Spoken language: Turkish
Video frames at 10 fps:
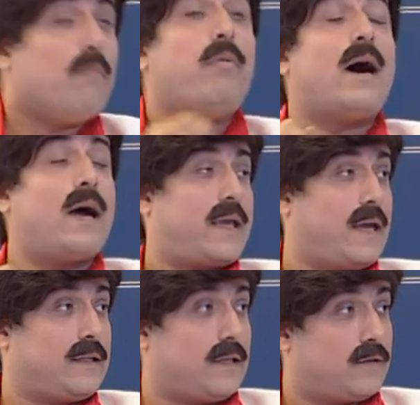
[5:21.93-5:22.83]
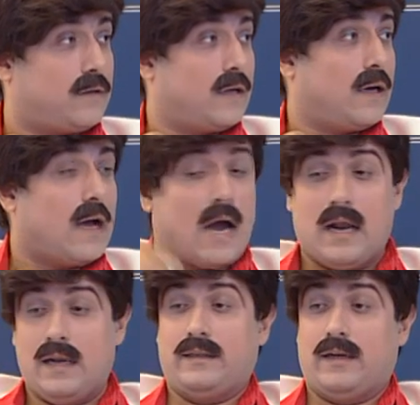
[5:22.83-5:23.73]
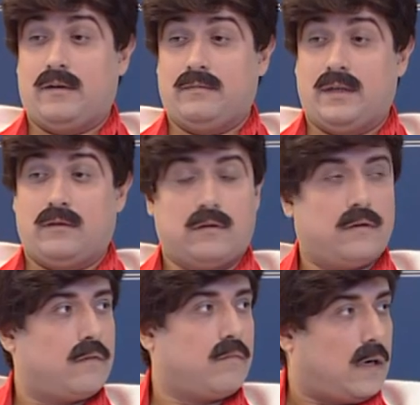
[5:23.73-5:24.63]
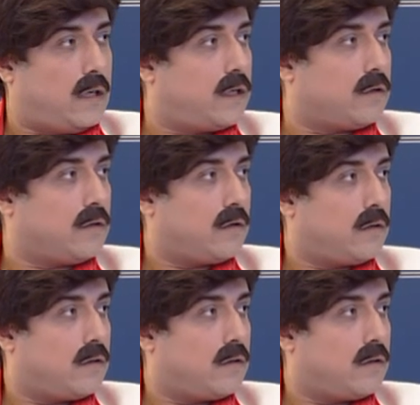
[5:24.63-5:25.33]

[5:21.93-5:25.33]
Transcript: Bağa gel dedi. Hallederim dedi. Bağa dedi.